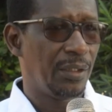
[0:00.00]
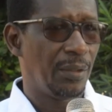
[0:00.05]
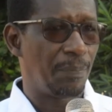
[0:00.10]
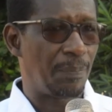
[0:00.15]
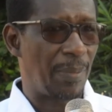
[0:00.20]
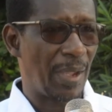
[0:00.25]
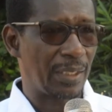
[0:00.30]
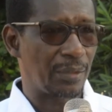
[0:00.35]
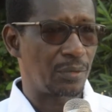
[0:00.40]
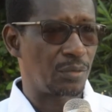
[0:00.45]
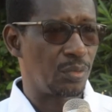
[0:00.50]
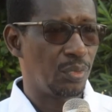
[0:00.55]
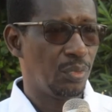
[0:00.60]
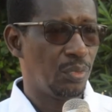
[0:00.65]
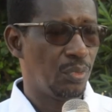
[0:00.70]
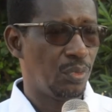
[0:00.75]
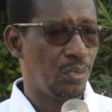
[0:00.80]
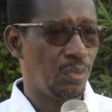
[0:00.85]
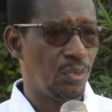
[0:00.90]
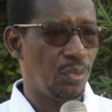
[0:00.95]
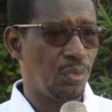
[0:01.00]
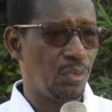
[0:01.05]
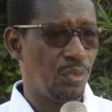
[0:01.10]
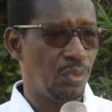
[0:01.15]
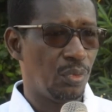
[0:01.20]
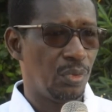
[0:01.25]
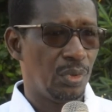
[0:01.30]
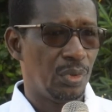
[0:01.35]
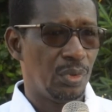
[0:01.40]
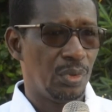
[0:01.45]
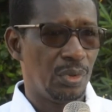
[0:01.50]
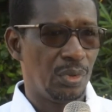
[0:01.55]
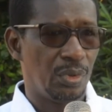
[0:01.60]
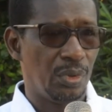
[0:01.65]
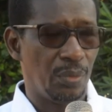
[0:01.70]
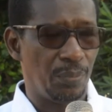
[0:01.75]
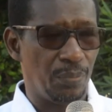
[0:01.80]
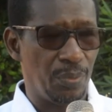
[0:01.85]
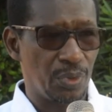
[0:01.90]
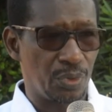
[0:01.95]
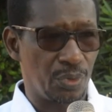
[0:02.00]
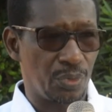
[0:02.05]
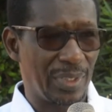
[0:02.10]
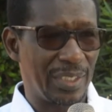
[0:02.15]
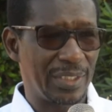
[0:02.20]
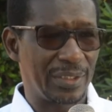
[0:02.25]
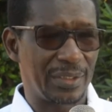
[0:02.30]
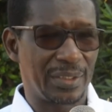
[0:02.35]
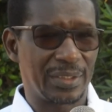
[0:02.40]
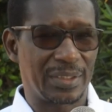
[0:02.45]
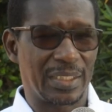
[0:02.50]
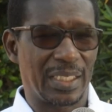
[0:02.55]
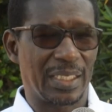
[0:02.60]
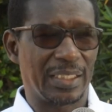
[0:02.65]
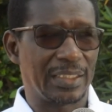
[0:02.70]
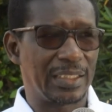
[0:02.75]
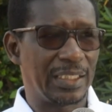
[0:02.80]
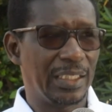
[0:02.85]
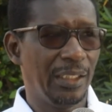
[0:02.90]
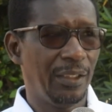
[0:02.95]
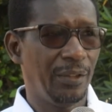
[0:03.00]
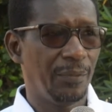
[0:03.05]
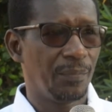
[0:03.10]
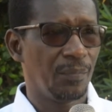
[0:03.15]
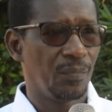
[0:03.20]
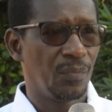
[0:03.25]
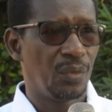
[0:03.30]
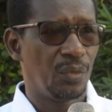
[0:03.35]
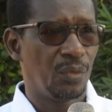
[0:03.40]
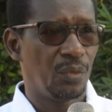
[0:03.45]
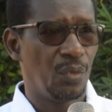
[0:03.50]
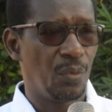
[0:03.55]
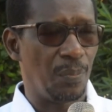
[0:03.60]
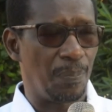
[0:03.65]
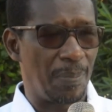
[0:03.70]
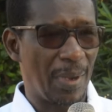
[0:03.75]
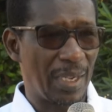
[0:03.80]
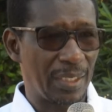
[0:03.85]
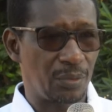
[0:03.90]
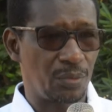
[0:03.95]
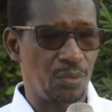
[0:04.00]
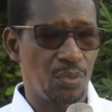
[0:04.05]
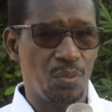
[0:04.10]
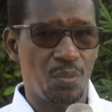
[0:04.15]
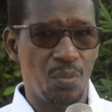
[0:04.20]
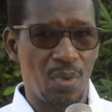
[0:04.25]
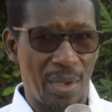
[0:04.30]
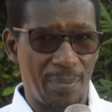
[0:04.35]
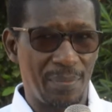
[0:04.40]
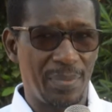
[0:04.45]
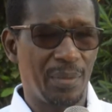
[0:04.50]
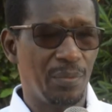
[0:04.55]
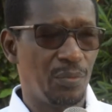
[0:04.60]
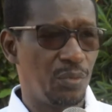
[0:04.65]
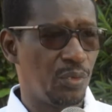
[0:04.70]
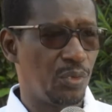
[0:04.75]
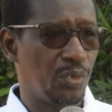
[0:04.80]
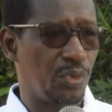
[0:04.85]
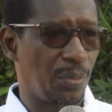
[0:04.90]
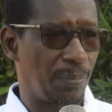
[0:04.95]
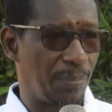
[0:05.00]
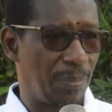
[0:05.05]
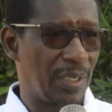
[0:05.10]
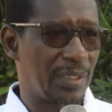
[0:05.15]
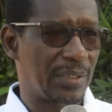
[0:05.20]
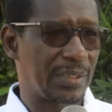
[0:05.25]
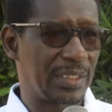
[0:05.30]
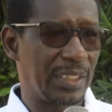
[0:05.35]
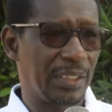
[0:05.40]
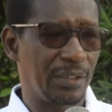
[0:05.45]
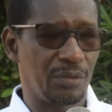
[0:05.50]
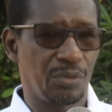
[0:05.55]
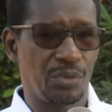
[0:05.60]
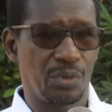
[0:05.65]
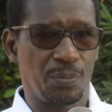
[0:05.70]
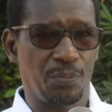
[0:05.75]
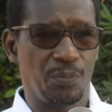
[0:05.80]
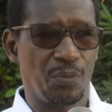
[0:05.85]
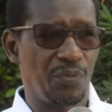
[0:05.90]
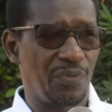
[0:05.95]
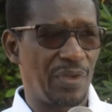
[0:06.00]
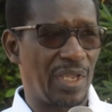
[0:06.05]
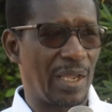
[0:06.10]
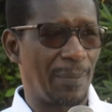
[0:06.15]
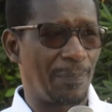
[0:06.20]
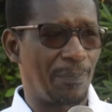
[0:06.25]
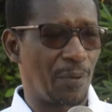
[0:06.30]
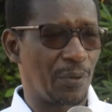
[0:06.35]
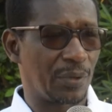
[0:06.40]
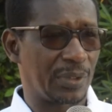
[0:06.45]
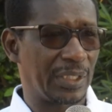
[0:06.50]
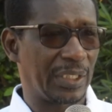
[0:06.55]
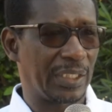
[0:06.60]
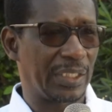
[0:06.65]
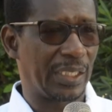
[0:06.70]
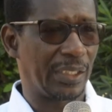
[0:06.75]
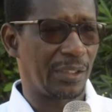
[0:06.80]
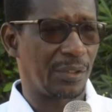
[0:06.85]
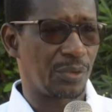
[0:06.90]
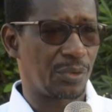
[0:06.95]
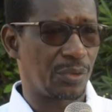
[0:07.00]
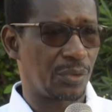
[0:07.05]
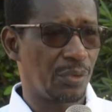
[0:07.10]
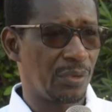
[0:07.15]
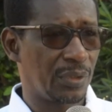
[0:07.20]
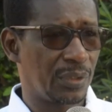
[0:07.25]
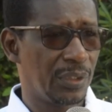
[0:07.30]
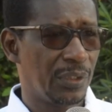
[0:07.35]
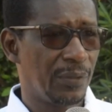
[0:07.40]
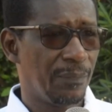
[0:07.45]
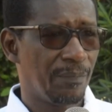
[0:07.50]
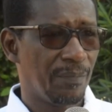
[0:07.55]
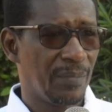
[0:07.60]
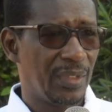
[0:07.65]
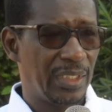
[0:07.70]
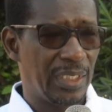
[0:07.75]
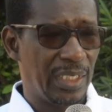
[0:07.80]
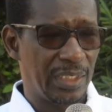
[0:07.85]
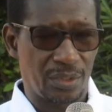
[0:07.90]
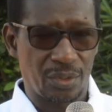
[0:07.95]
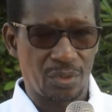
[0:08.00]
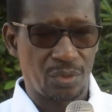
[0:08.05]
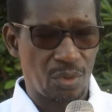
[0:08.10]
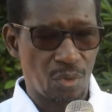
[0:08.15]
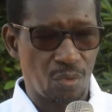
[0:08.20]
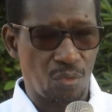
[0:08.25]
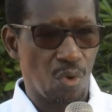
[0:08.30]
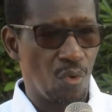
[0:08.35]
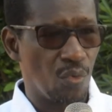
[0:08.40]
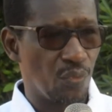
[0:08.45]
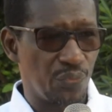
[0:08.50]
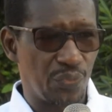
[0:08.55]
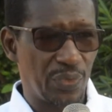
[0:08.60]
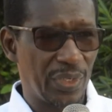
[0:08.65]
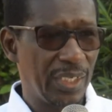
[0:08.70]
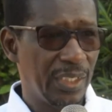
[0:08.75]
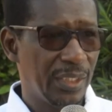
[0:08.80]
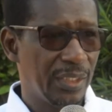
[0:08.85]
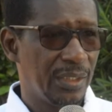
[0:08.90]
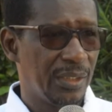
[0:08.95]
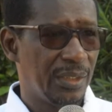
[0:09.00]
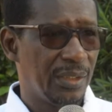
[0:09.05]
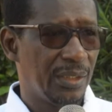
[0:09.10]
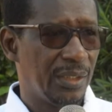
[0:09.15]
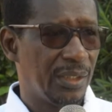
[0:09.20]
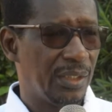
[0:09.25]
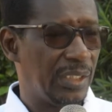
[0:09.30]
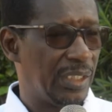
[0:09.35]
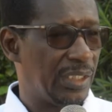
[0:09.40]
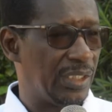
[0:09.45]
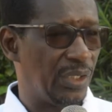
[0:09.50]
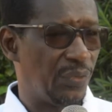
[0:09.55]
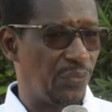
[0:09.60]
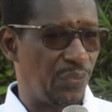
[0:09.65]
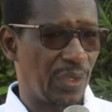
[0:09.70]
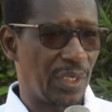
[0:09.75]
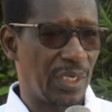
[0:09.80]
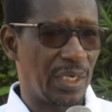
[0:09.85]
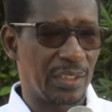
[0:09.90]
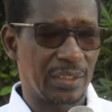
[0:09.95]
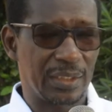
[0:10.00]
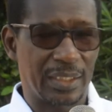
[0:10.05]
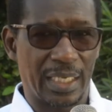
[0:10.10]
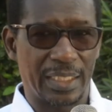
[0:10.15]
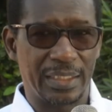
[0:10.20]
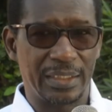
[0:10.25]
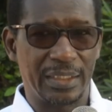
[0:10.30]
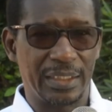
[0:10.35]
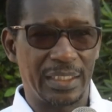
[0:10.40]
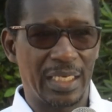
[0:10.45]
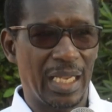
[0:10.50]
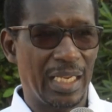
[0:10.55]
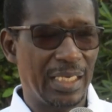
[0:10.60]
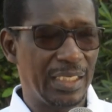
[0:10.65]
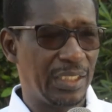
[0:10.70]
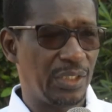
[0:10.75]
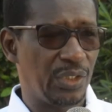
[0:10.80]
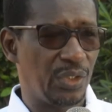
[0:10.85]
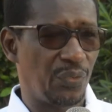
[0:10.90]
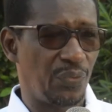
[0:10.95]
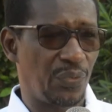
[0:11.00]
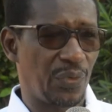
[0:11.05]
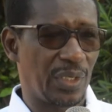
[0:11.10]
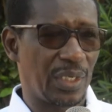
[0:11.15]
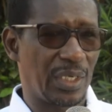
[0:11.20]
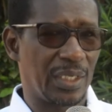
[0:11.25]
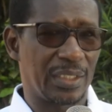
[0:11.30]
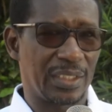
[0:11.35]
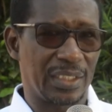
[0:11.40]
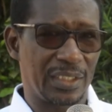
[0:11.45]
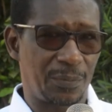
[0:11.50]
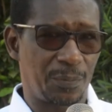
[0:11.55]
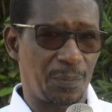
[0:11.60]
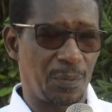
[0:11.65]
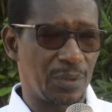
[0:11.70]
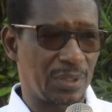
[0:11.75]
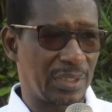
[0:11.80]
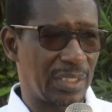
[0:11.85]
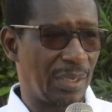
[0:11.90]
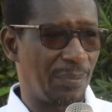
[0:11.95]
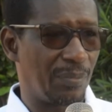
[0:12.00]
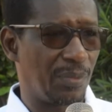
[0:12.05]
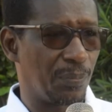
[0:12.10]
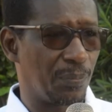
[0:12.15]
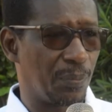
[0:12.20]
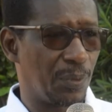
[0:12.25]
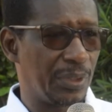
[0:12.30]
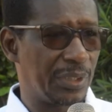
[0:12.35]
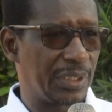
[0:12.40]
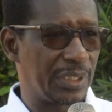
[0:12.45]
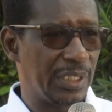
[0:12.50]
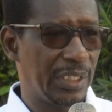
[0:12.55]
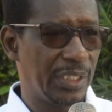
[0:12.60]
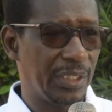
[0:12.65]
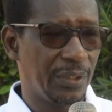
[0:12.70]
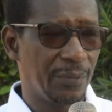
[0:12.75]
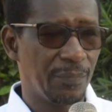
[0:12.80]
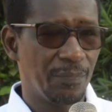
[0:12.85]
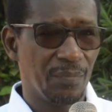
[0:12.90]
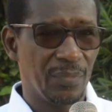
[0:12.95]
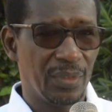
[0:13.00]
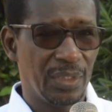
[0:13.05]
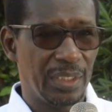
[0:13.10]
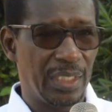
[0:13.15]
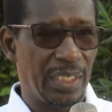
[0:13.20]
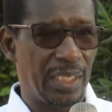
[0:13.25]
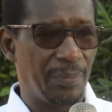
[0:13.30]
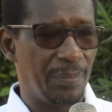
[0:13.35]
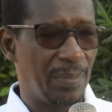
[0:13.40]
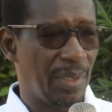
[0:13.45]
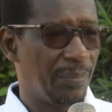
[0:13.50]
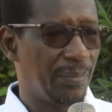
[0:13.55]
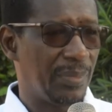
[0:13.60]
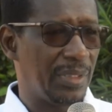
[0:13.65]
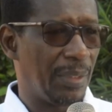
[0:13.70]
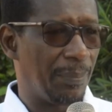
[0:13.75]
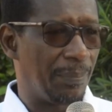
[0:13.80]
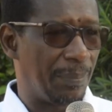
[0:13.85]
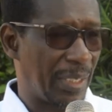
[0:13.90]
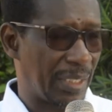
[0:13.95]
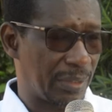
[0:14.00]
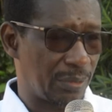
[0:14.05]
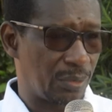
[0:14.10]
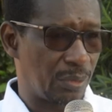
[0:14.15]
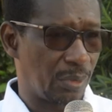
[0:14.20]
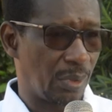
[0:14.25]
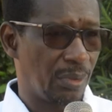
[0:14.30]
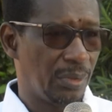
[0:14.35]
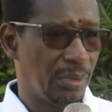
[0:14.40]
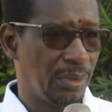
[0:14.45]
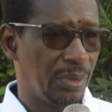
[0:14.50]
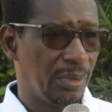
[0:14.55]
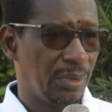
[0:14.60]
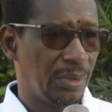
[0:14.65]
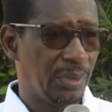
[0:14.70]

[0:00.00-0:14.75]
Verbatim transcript: partout où le besoin se sentait, ou partout moi-même où je pensais que je pouvais apporter quelque chose. Et c'est ce qu'on fait les différents candidats, les différents responsables politiques et même des personnes